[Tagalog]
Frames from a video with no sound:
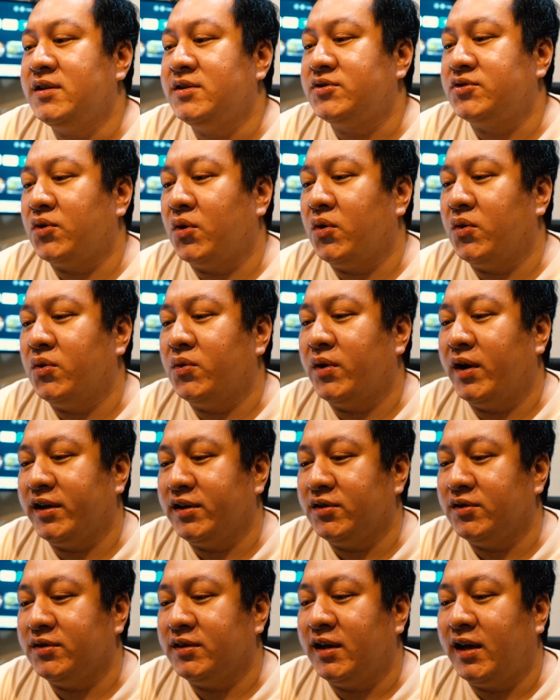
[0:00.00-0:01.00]
So,
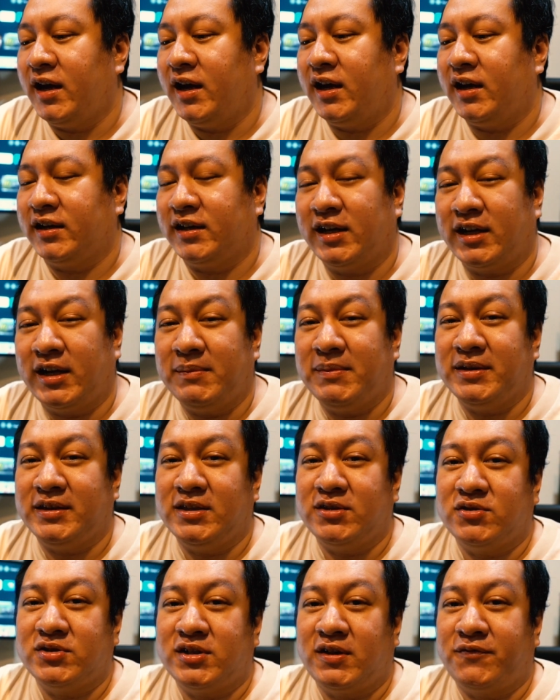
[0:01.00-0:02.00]
ayun, uh,
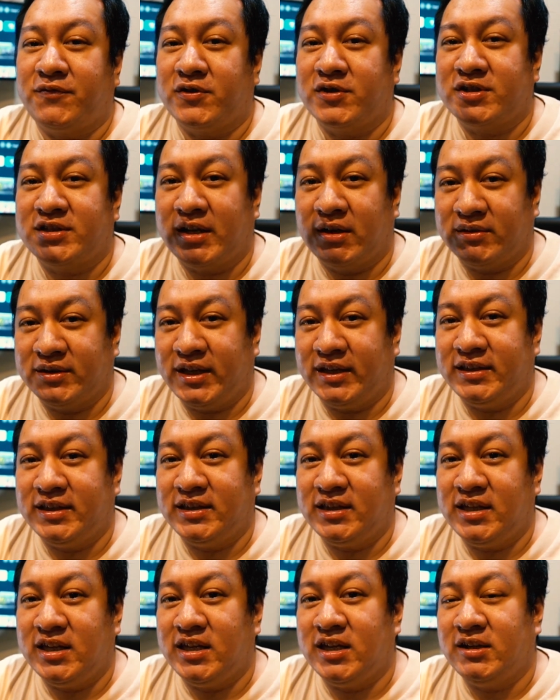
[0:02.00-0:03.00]
gagamitin ko siya for sound
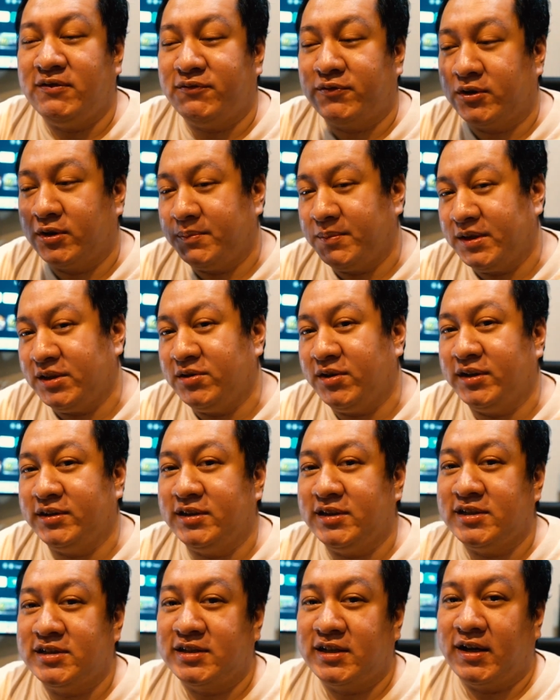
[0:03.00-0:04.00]
editing, for video
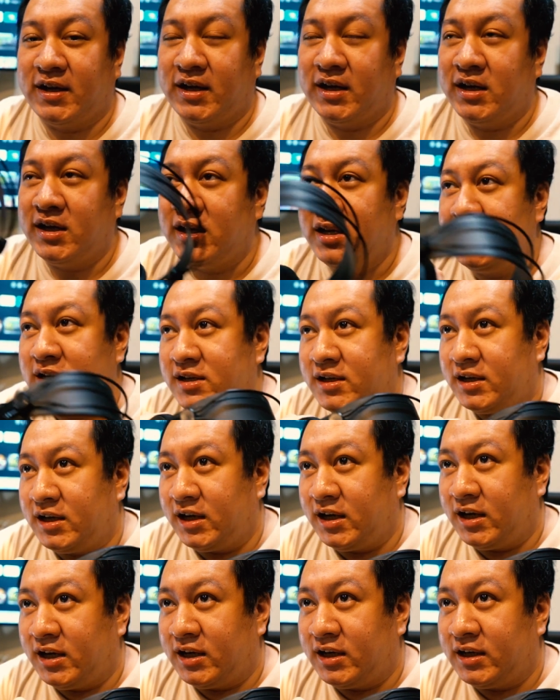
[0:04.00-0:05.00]
editing sa
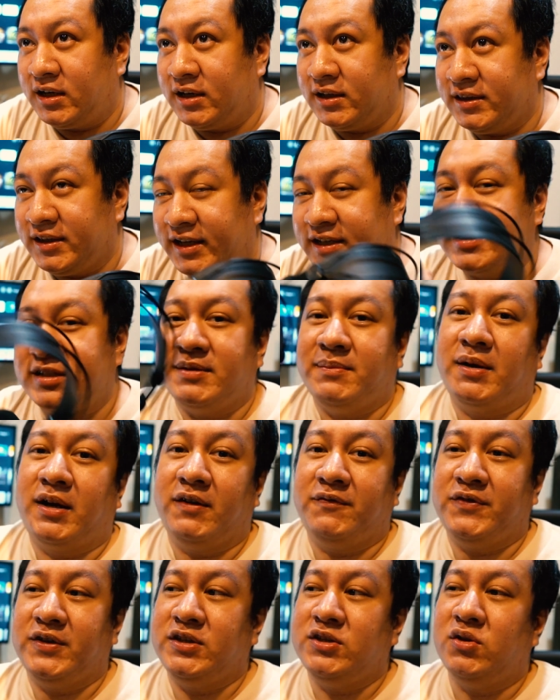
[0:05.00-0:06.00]
uh, next na
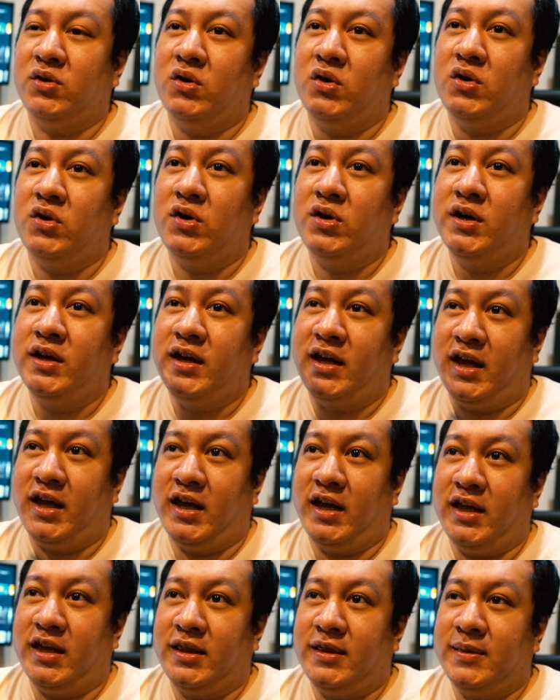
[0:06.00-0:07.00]
mga video ko.
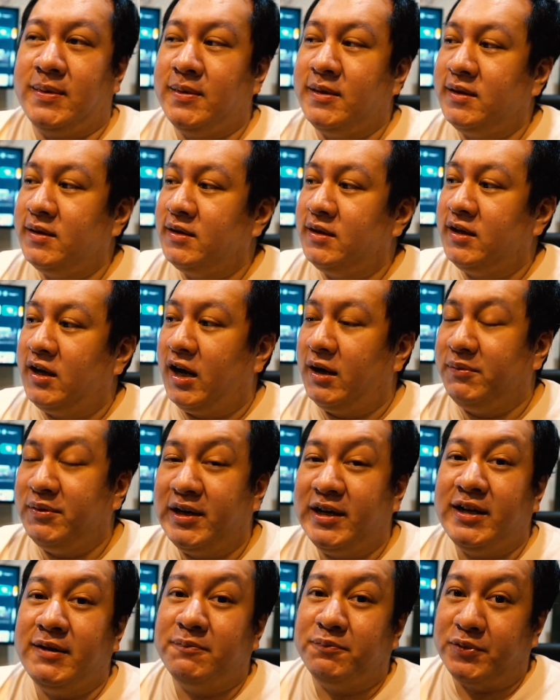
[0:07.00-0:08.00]
And I'm
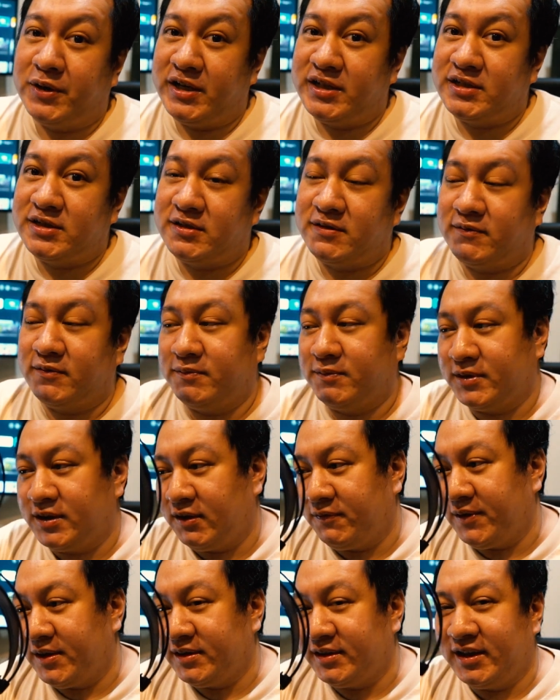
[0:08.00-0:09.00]
really impressed
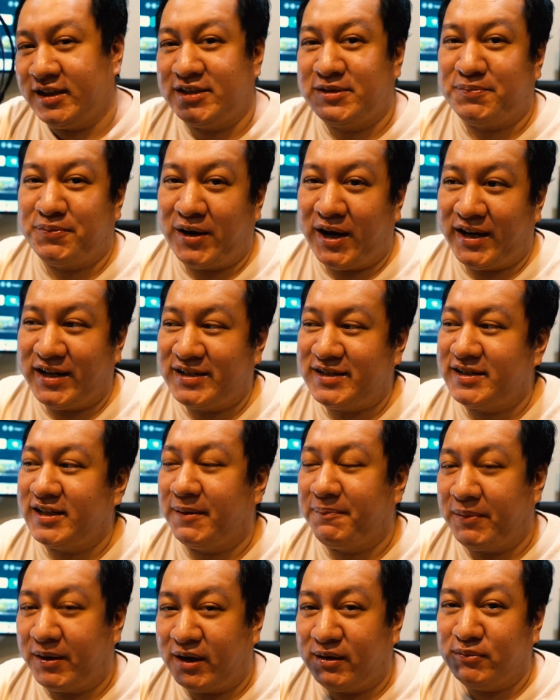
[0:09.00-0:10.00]
given that its price,
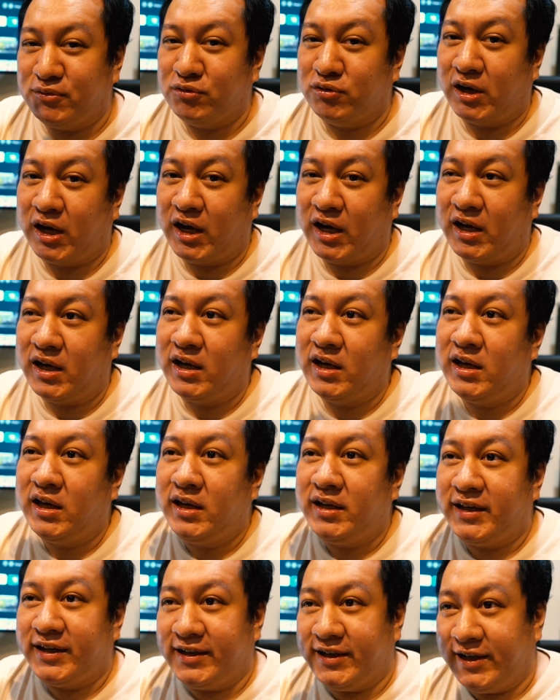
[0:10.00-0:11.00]
napakamura.
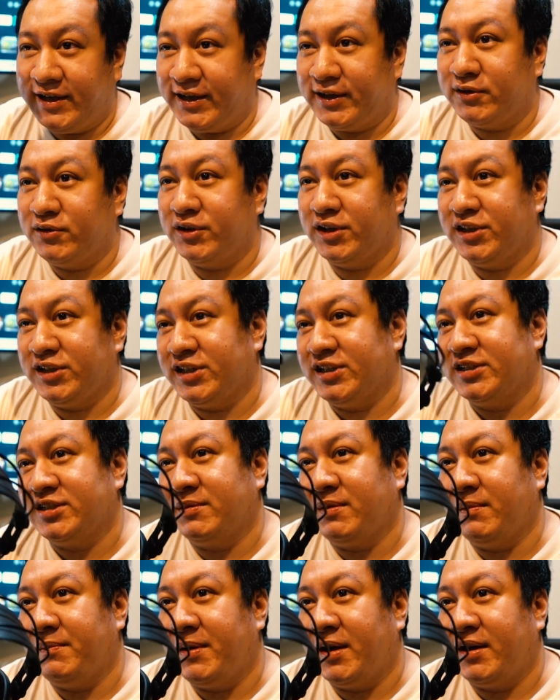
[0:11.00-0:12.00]
Ililink ko rin yan
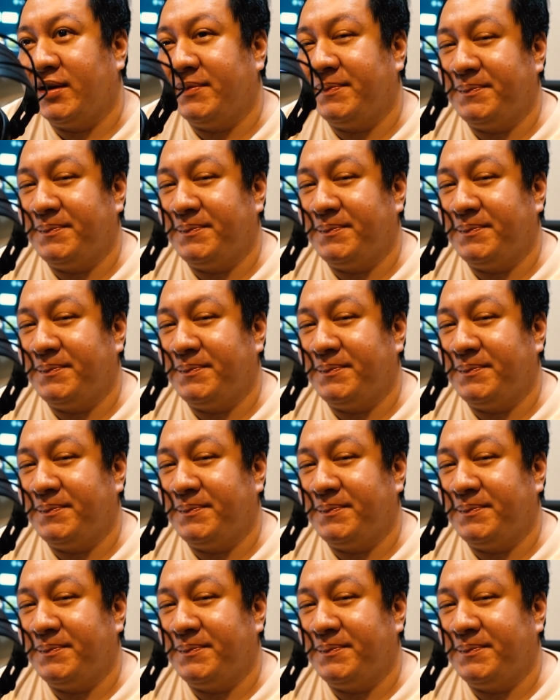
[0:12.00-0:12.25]
sa baba.